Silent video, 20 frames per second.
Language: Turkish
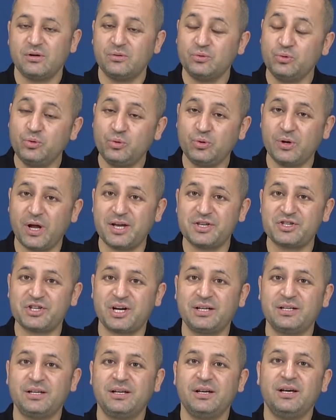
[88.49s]

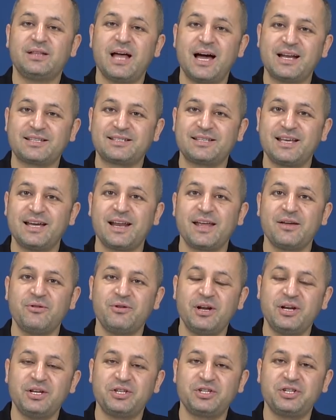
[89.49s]
uygulayacağın derslere
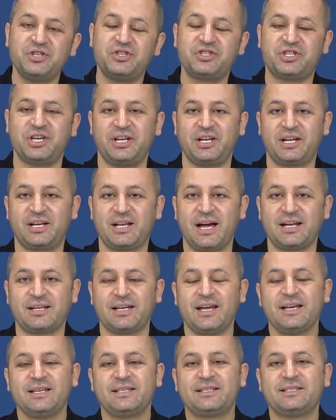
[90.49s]
yönelik içerikler
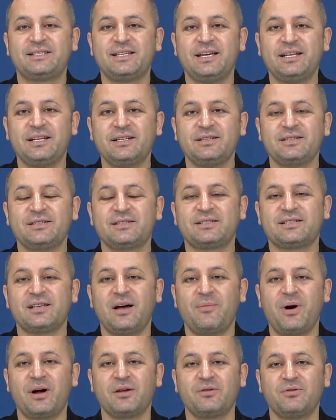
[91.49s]
senin
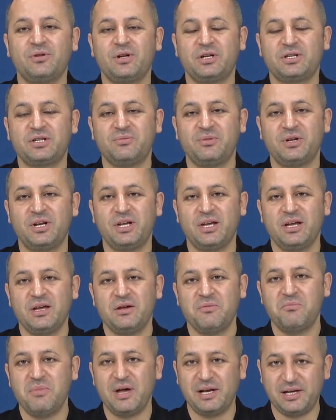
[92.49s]
zaman yönetimini
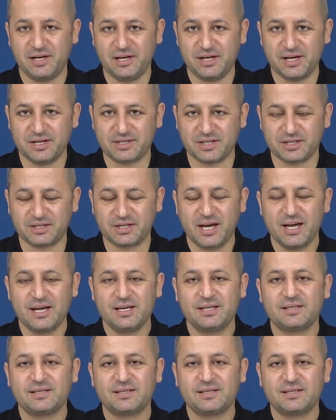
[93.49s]
belirleyecek.